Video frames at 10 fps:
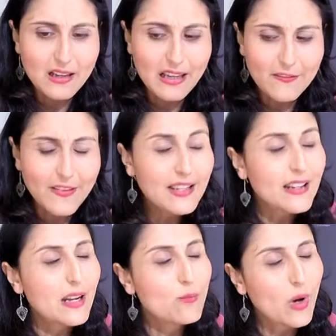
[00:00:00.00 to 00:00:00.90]
الفن
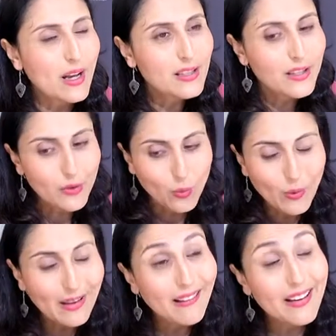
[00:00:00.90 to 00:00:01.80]
المعاصر
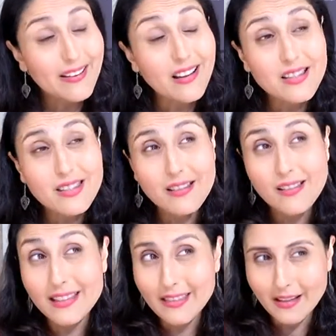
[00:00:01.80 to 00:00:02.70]
والرقص
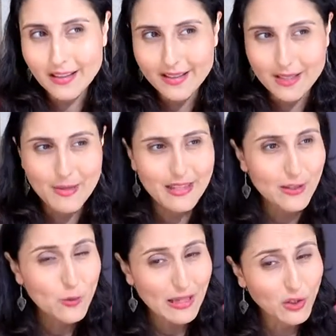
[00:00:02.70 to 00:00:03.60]
التقليدي مثلا
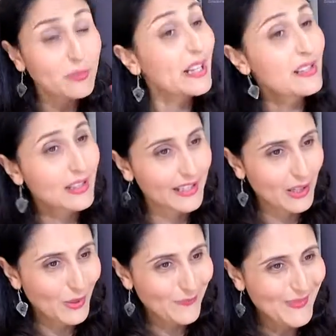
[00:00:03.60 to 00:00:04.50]
هم عندهم رقص
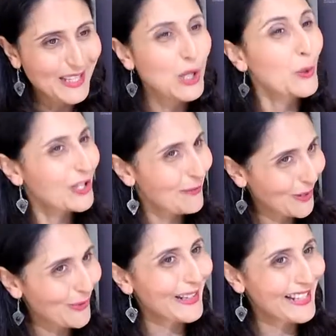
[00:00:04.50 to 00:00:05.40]
القناوة اللي هو يشبه
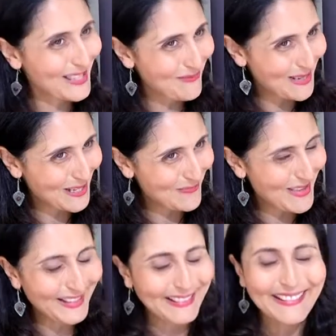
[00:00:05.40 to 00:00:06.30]
شوية الاسطنبالي
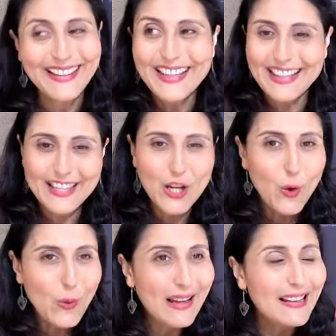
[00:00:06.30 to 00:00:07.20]
نتاعنا إذا
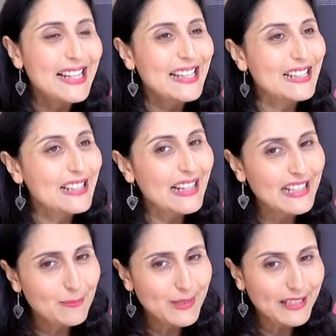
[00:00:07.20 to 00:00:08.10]
هو
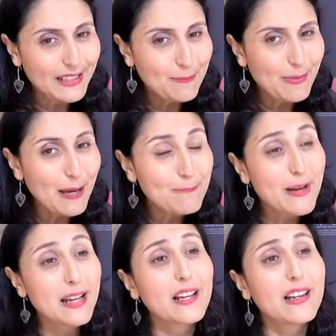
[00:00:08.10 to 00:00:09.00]
خالد بن غريب حب
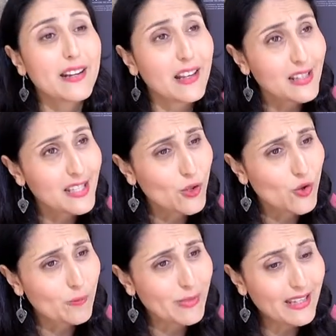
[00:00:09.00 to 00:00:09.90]
مع راقصين
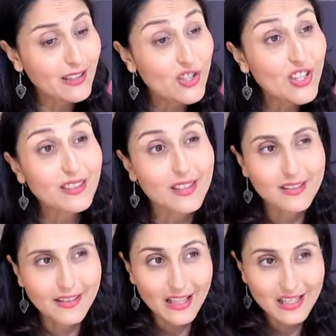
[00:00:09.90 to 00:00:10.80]
الشبان يجدد
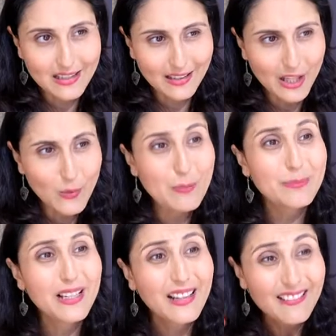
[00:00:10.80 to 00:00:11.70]
رقص الغناوة
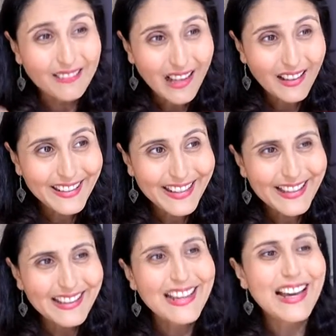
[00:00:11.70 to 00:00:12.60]

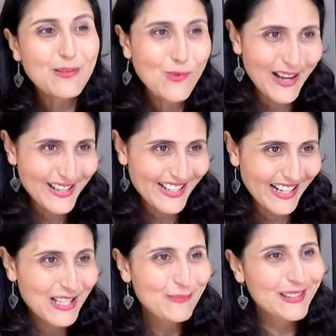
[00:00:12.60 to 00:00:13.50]
بالتقنية المعاصرة
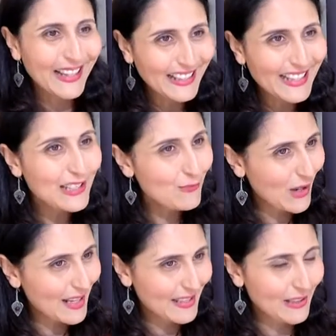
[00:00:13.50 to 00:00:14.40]
بالتقنيات
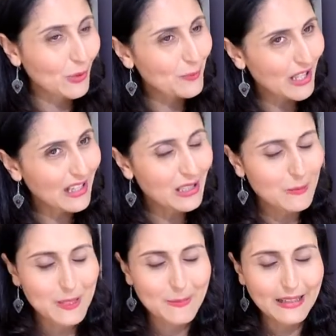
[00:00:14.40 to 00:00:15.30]
المعاصرة دونك
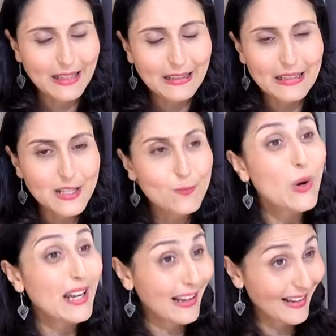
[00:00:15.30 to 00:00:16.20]
يقدم سبيكتاكل اسمه
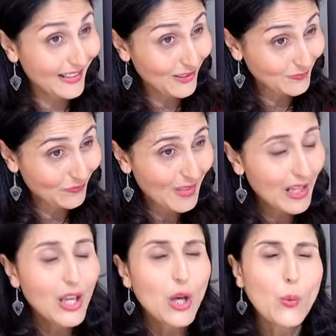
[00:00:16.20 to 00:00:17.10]
الحال
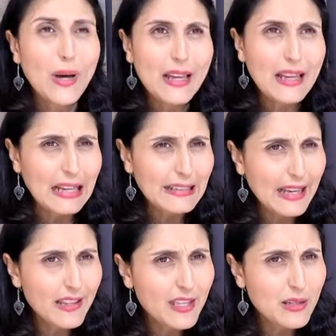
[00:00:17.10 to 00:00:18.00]

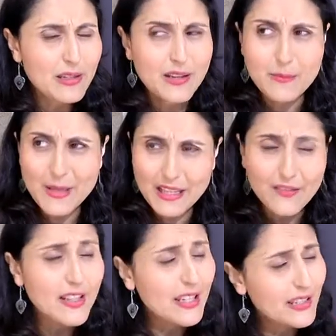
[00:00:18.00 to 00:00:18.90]
وعندنا ايضا مثلا
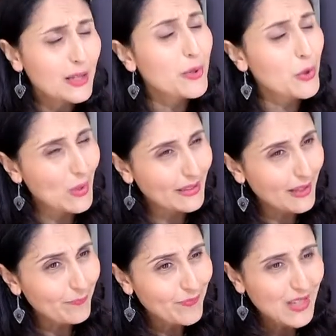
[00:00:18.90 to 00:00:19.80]
فنانه من
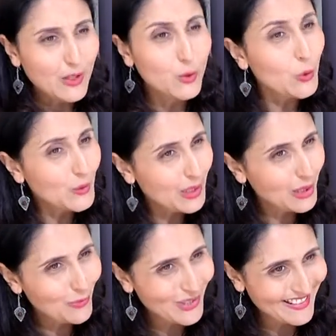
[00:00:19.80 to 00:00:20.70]
رواندا
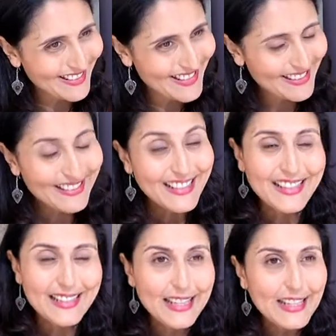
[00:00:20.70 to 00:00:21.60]
دوغوتي مونيانيزا
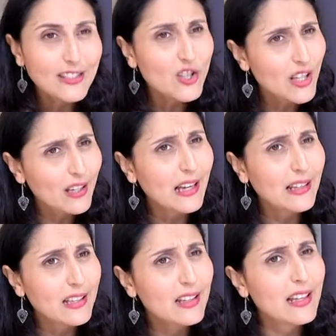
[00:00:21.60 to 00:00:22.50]
اللي هي تشتغل
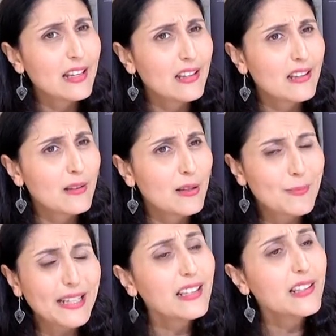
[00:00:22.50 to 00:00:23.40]
على آه،
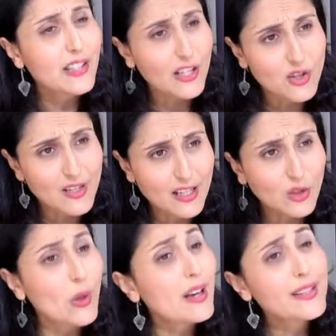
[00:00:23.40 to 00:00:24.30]
مكانه
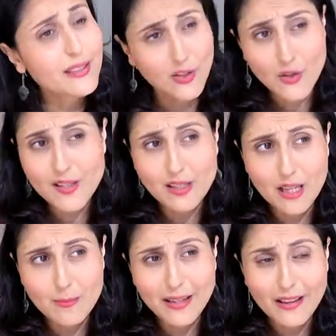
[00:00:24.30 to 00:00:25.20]
الجسد وخاصه جسد
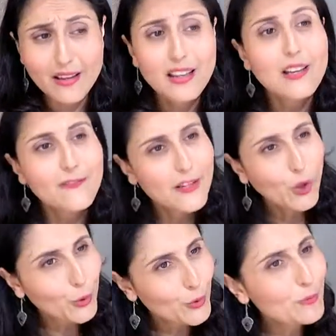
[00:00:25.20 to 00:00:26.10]
المراه في
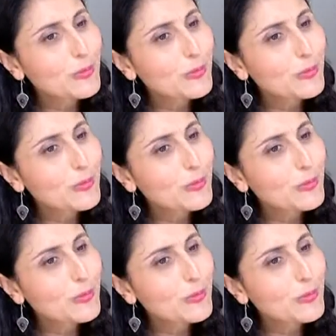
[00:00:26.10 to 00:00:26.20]
الحروب